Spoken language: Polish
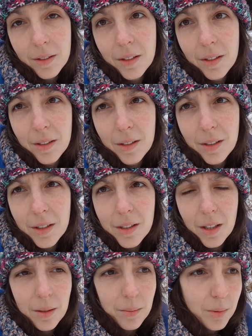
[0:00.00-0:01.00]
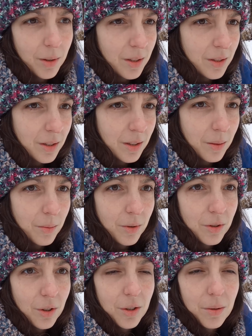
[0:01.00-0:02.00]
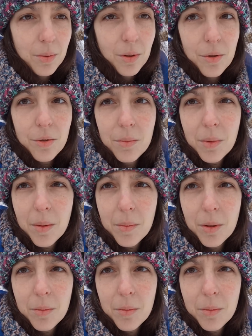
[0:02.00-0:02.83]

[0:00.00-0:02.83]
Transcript: i, jest takim językiem, który niby rozumiem,